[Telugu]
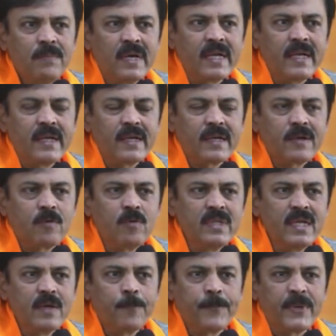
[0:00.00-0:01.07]
మరి
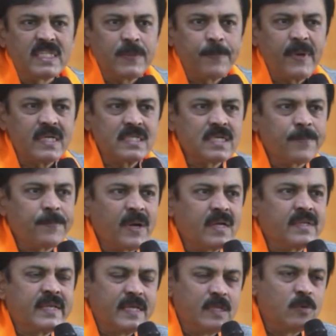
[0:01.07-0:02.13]
కొన్ని ప్రతిపక్ష
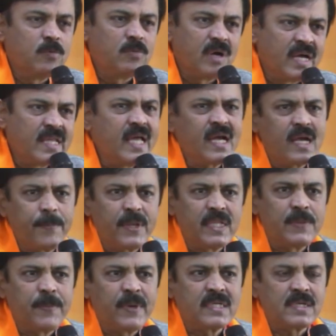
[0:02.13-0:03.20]
పార్టీలు అనేక
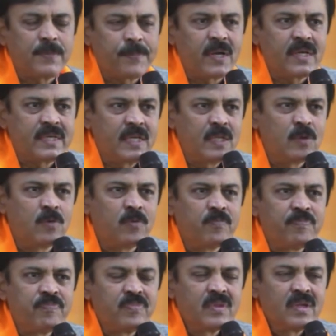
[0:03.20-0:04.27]
ప్రతిపక్ష పార్టీలు
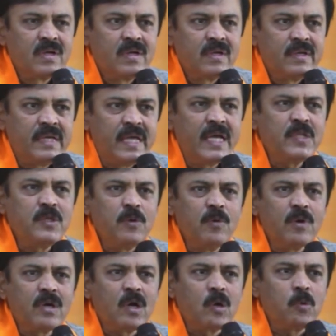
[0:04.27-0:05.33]
ఏదో
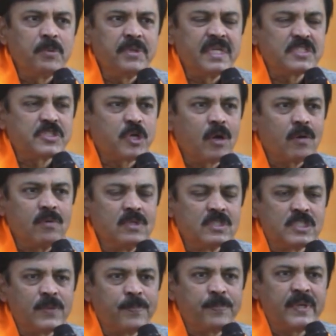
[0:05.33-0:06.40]
ఒక కుంటి సాకులు
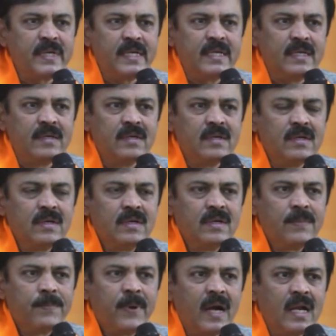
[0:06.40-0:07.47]
చెప్పి
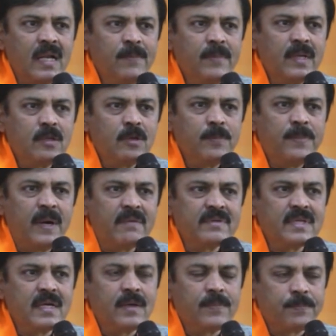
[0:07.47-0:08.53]
పార్లమెంటు
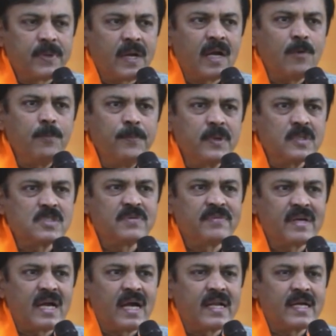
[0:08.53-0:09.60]
భవన
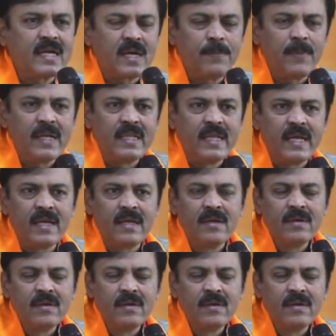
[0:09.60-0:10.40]
ప్రారంభోత్సవ కార్యక్రమాన్ని